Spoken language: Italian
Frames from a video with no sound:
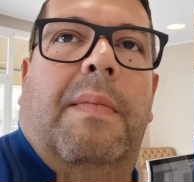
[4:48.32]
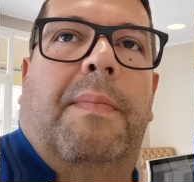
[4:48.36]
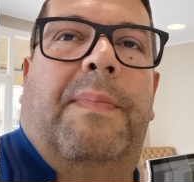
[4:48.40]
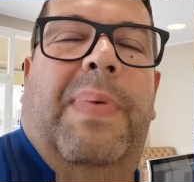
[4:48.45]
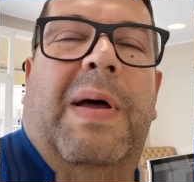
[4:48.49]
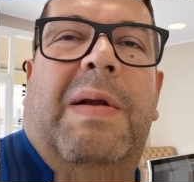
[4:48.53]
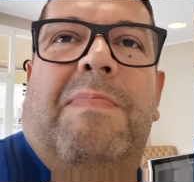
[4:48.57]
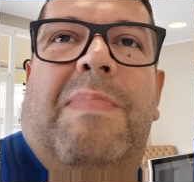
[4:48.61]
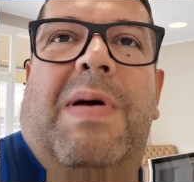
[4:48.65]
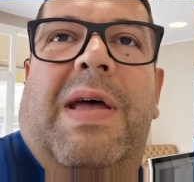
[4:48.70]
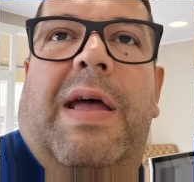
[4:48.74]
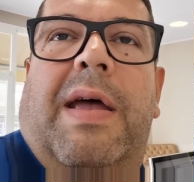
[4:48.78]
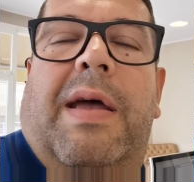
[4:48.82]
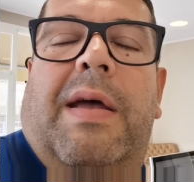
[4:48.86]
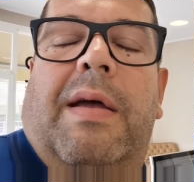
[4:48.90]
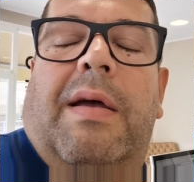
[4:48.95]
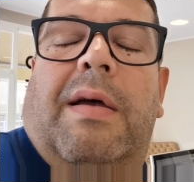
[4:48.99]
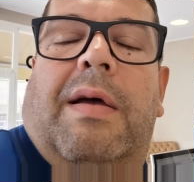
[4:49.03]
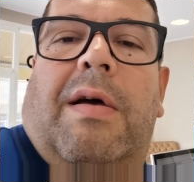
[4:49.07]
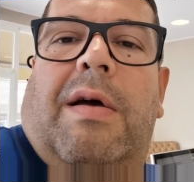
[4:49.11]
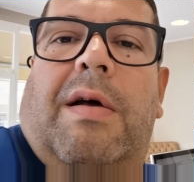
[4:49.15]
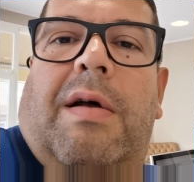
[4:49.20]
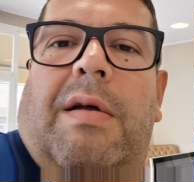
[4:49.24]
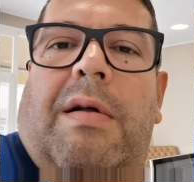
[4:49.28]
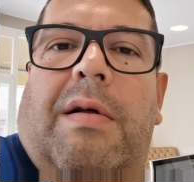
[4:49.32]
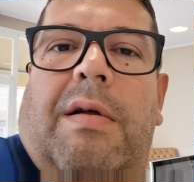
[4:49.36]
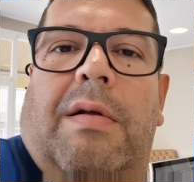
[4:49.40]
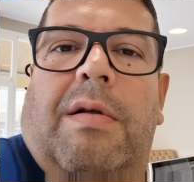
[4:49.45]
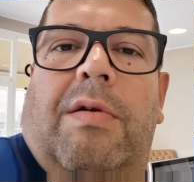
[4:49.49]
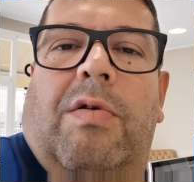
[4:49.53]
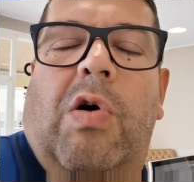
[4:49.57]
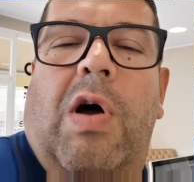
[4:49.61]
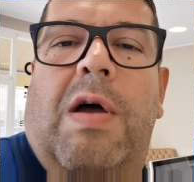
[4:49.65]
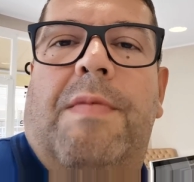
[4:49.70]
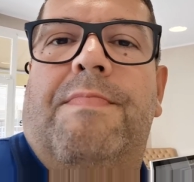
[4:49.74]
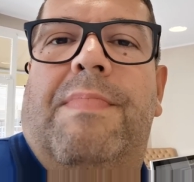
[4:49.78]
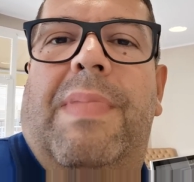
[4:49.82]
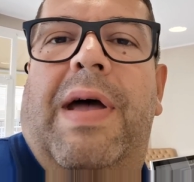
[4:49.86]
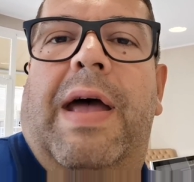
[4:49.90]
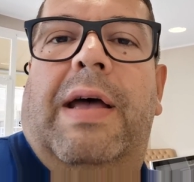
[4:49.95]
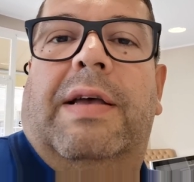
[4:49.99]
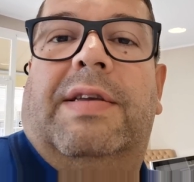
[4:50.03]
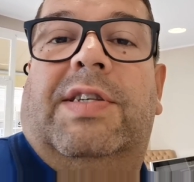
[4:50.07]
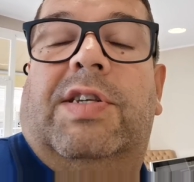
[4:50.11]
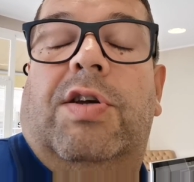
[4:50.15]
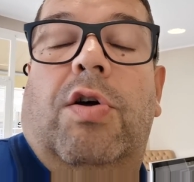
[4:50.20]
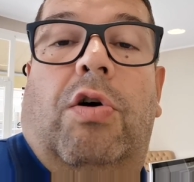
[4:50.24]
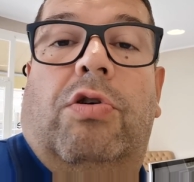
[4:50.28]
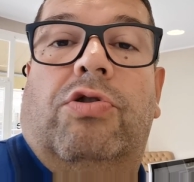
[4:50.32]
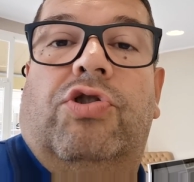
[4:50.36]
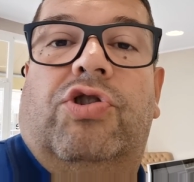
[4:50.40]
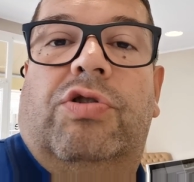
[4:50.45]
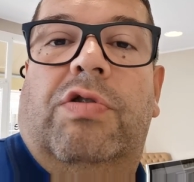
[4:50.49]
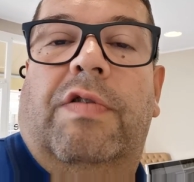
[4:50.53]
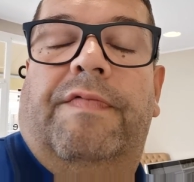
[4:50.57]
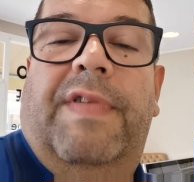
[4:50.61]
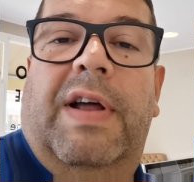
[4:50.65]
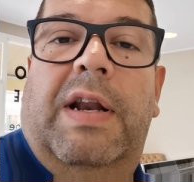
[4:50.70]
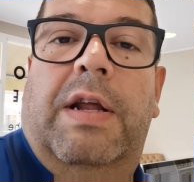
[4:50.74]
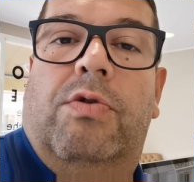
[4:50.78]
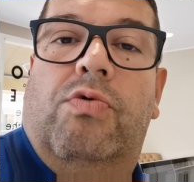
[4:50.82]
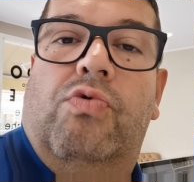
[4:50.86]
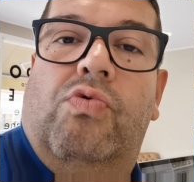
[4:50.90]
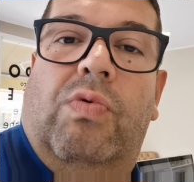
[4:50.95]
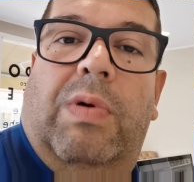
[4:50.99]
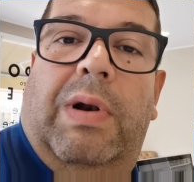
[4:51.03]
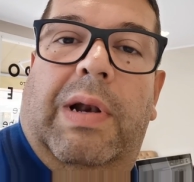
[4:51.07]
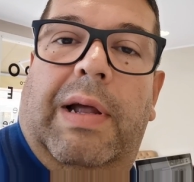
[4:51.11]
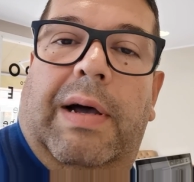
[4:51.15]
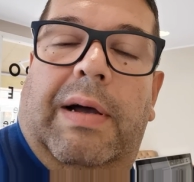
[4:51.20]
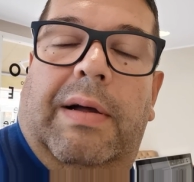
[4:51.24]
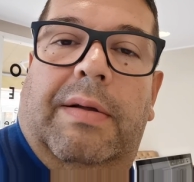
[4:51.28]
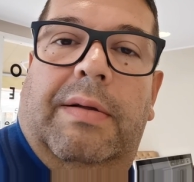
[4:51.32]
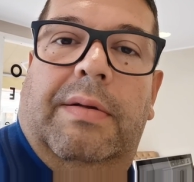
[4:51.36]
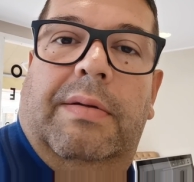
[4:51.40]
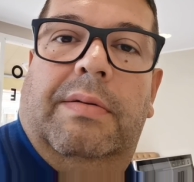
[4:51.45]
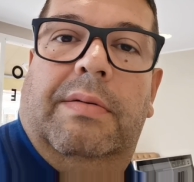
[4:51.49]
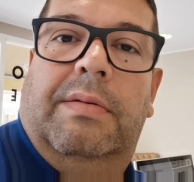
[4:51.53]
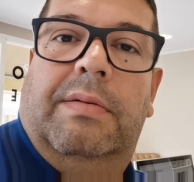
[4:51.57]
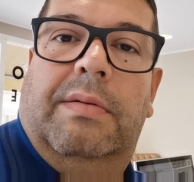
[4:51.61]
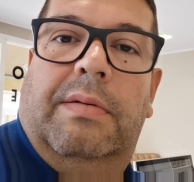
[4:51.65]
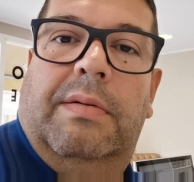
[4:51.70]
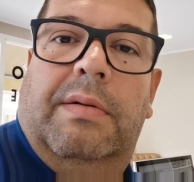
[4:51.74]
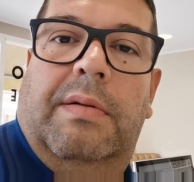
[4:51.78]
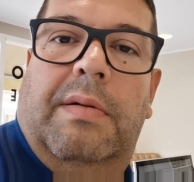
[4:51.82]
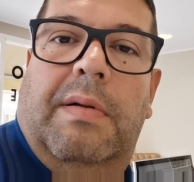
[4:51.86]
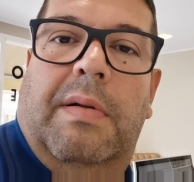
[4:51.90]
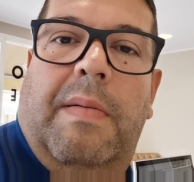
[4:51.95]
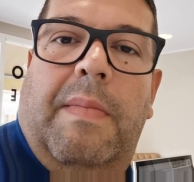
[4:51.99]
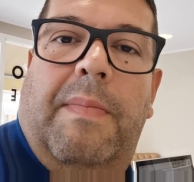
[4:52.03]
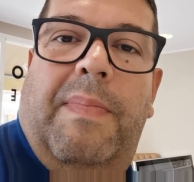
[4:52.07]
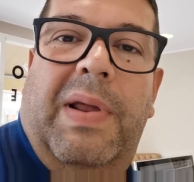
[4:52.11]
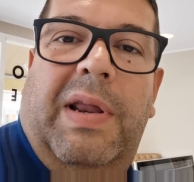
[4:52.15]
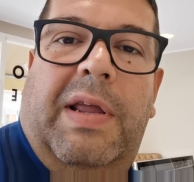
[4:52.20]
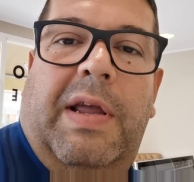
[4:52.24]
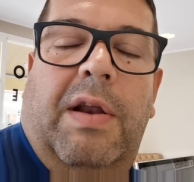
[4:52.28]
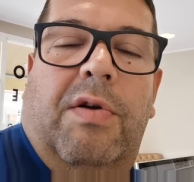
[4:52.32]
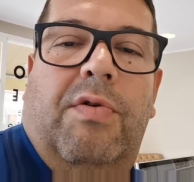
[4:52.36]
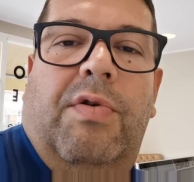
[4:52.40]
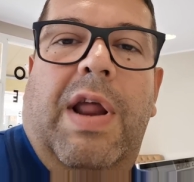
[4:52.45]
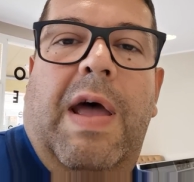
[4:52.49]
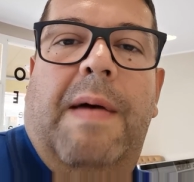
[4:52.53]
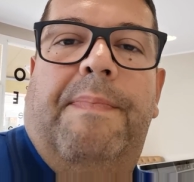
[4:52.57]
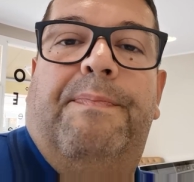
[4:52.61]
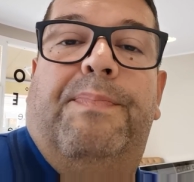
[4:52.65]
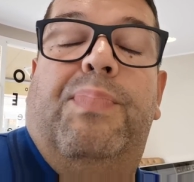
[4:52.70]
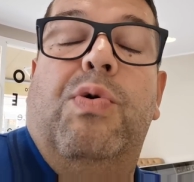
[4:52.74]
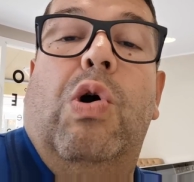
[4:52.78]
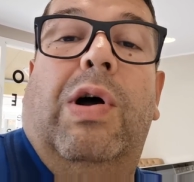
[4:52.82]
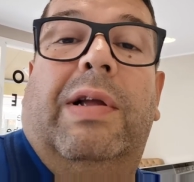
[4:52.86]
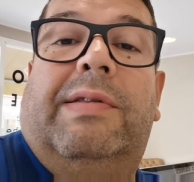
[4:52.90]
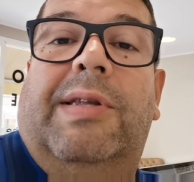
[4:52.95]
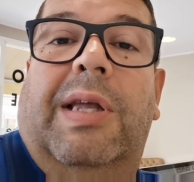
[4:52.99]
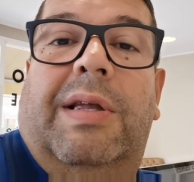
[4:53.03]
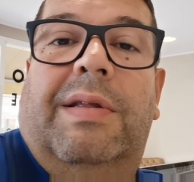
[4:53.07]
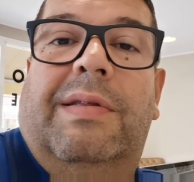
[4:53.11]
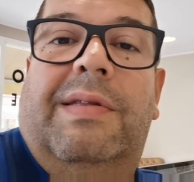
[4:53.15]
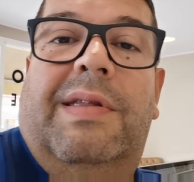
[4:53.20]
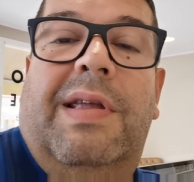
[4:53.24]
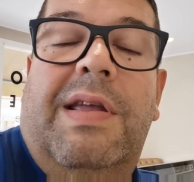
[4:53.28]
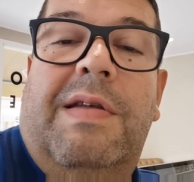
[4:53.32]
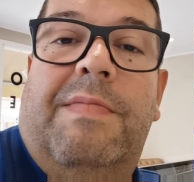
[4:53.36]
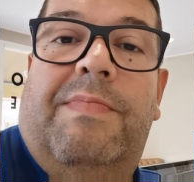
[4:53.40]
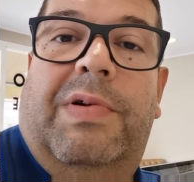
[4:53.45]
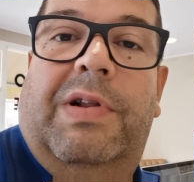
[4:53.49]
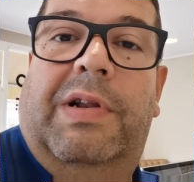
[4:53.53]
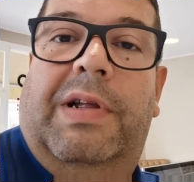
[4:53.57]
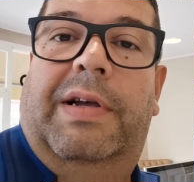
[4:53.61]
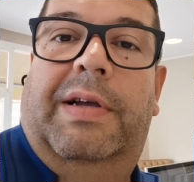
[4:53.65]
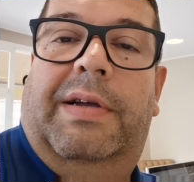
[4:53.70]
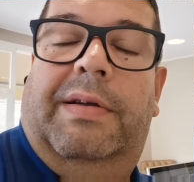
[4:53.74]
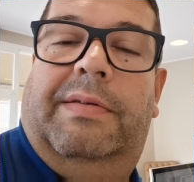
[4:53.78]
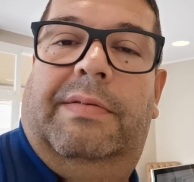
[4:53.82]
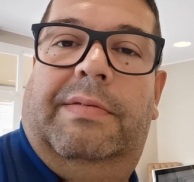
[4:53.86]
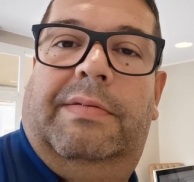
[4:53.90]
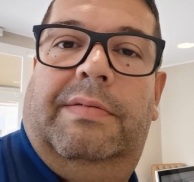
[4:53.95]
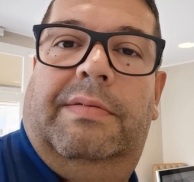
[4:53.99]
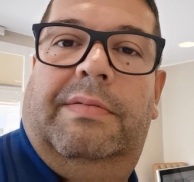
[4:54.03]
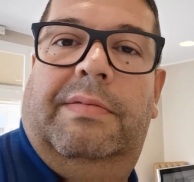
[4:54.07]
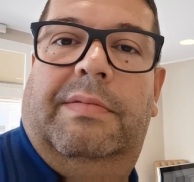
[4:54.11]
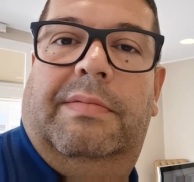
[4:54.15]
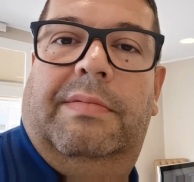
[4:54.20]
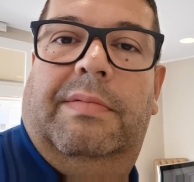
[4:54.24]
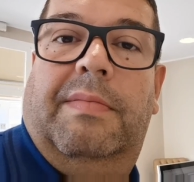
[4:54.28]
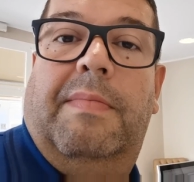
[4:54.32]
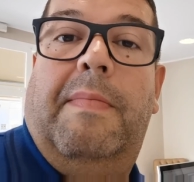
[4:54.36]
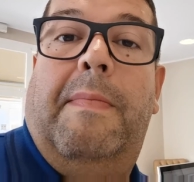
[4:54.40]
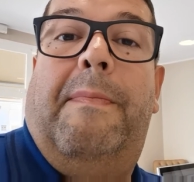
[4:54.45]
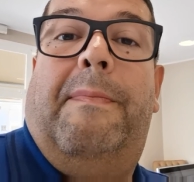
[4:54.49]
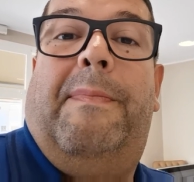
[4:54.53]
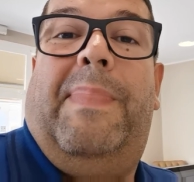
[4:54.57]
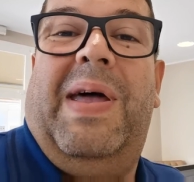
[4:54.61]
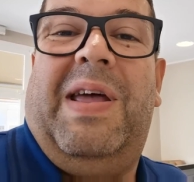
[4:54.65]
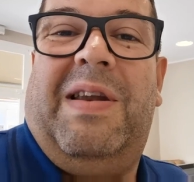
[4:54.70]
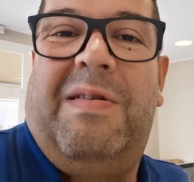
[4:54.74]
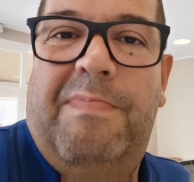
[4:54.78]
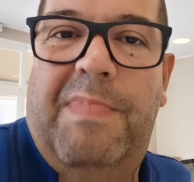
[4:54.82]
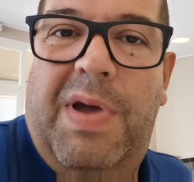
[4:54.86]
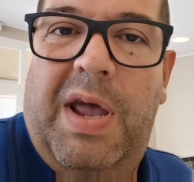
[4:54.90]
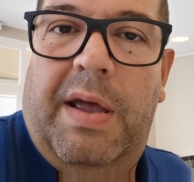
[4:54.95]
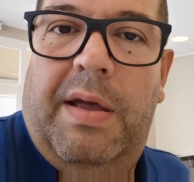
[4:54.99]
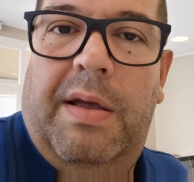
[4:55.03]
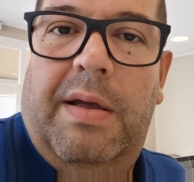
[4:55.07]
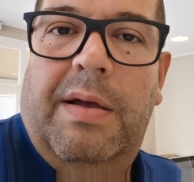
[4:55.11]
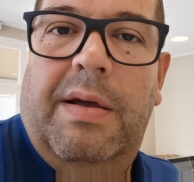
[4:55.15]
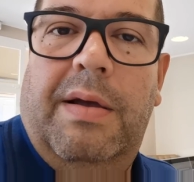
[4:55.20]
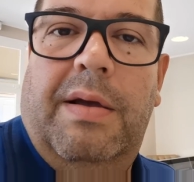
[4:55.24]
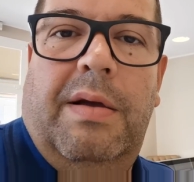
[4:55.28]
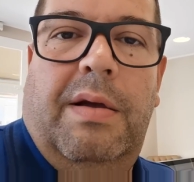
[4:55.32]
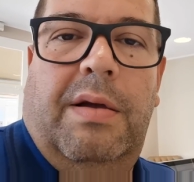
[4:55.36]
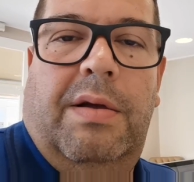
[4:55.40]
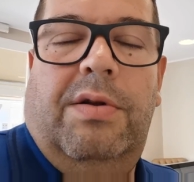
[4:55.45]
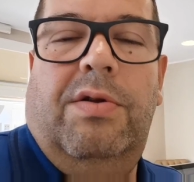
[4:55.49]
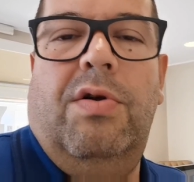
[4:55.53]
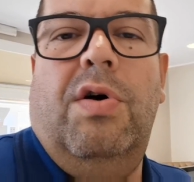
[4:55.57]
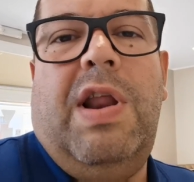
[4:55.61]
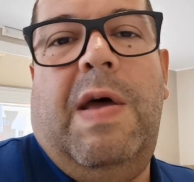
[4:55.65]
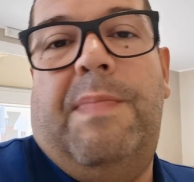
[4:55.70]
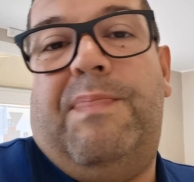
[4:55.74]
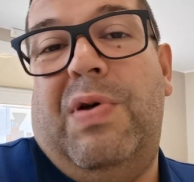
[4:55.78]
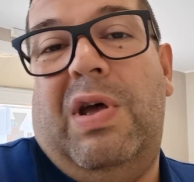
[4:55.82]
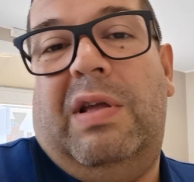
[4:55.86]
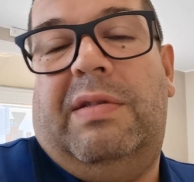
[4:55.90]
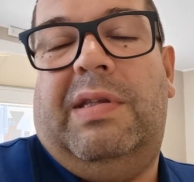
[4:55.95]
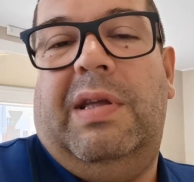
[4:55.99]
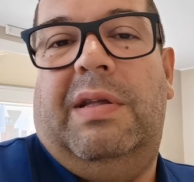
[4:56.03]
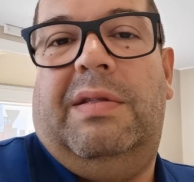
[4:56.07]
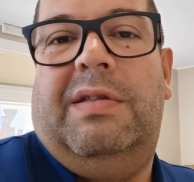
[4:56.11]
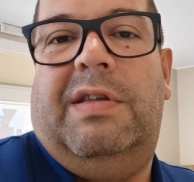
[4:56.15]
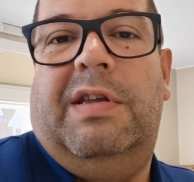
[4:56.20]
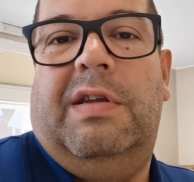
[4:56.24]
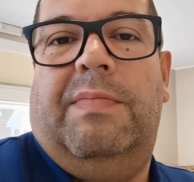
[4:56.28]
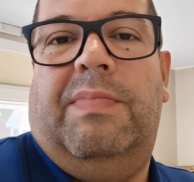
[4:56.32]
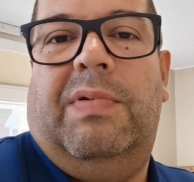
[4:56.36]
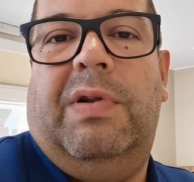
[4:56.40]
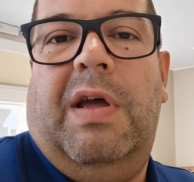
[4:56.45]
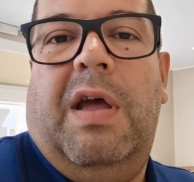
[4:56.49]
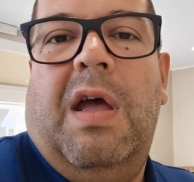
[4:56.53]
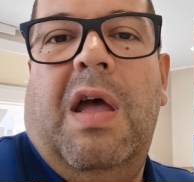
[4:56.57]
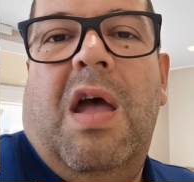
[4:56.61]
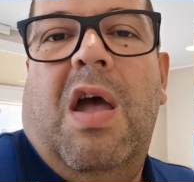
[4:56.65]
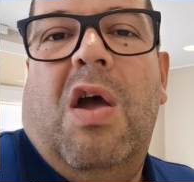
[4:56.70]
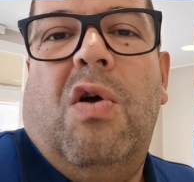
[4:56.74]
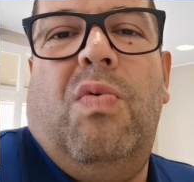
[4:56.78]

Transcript: per me l'OMS oggi non vale nulla, perché non è più attendibile per me non è più attendibile.